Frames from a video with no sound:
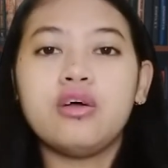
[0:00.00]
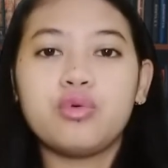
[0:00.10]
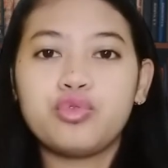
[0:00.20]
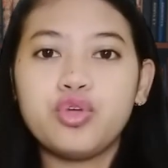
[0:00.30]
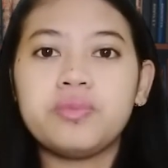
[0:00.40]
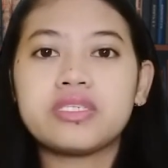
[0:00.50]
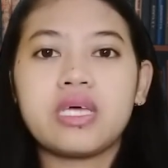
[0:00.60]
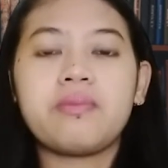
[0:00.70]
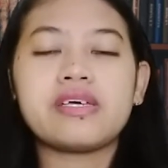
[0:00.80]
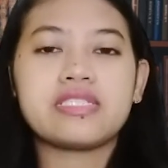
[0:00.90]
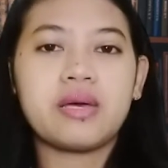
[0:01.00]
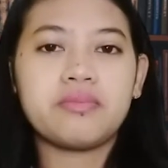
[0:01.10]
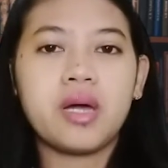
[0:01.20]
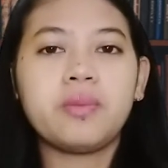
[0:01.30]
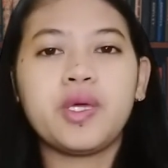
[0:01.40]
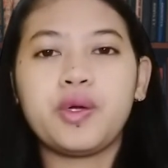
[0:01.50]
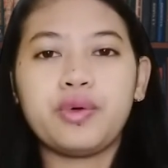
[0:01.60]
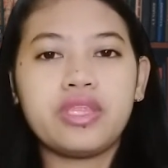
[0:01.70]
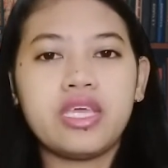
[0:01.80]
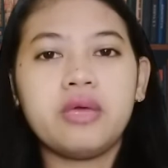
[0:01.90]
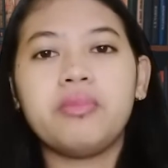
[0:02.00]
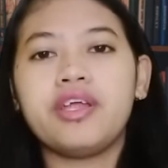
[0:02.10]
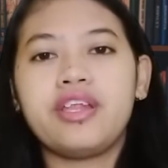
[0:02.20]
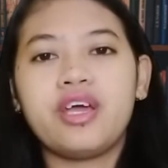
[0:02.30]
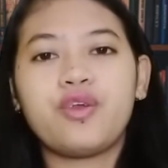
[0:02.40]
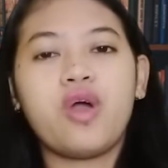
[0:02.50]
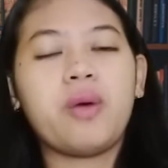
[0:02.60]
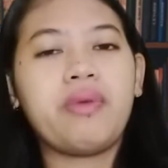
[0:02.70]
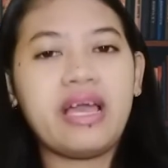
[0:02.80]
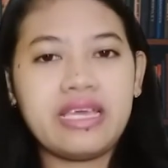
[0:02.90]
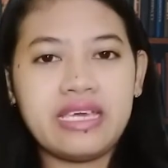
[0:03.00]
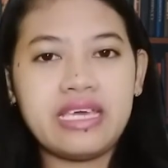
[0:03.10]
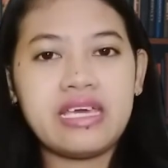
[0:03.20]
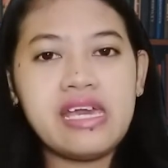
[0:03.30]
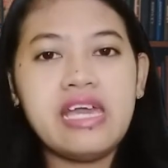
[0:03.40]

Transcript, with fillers: Untuk bersama-sama mengikuti ibadah doa pagi